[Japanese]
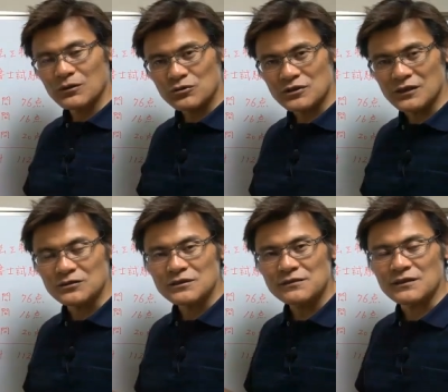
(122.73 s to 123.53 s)
こちら
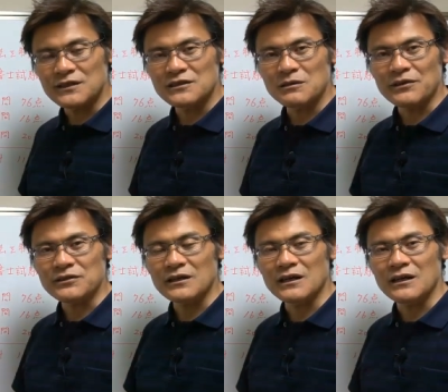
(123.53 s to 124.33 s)
に記載していま
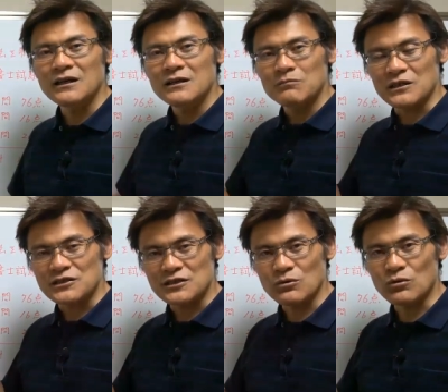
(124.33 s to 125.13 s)
せんが、まあ、
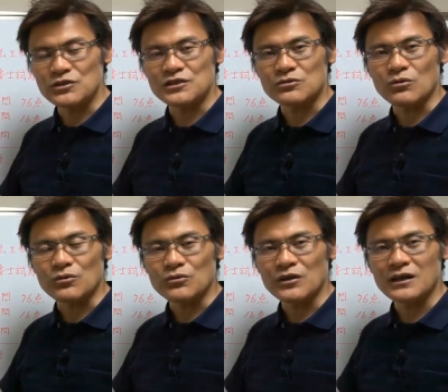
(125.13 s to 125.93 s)
地方自治
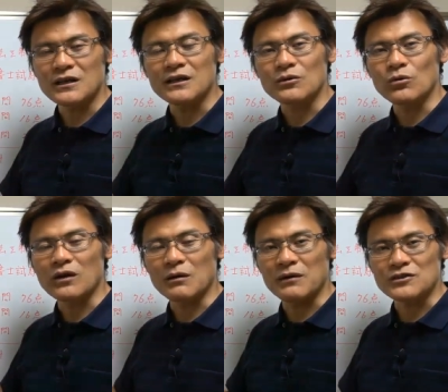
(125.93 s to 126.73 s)
法、それから、え国
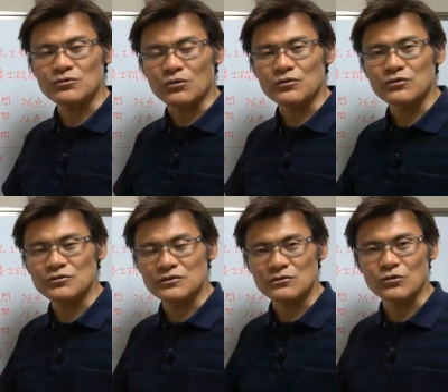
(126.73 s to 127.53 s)
家賠償、
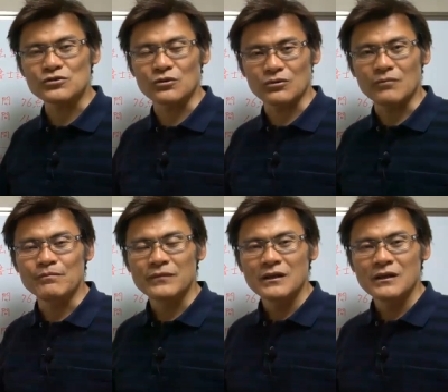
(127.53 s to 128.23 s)
損失補償と